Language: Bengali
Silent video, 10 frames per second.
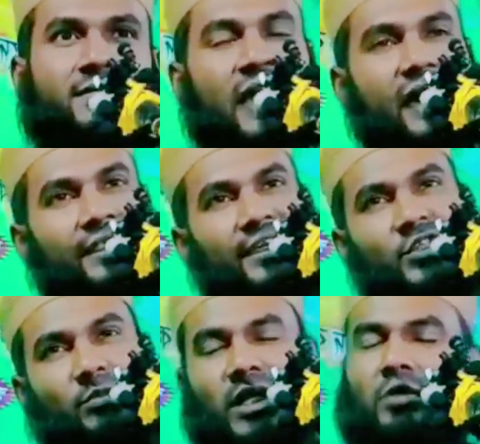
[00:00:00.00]
তা আল্লাহ
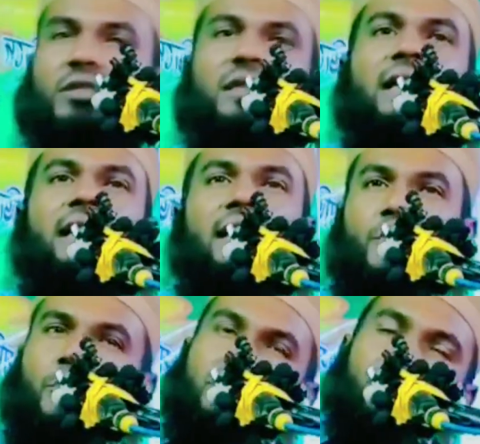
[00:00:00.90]
সোবান আর
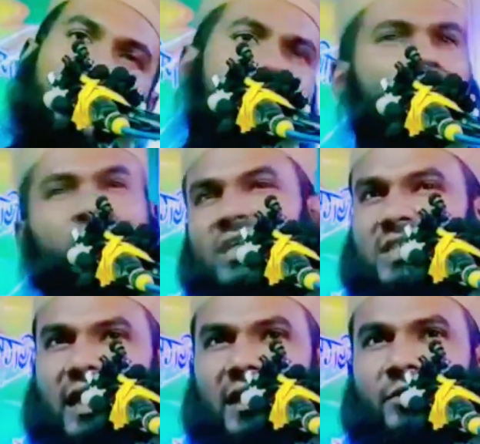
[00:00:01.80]
নবী মোহাম্মদ
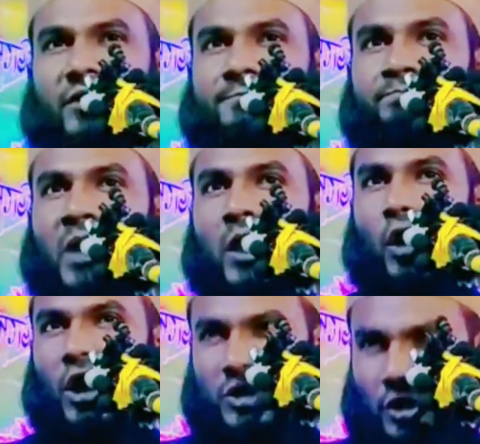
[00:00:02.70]
সাল্লামের
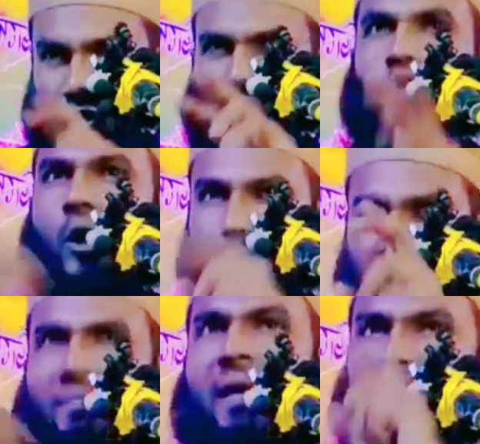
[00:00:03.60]
হয়তো কোনো
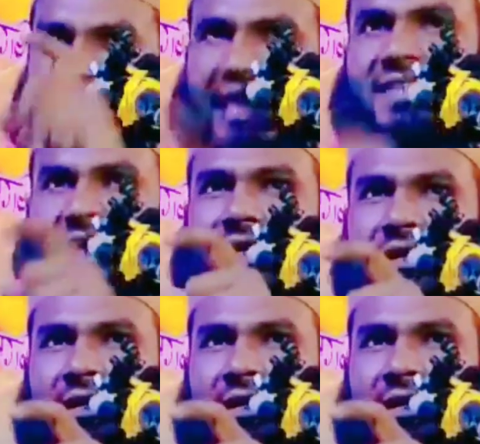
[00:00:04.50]
গোপন ব্যাপার আছে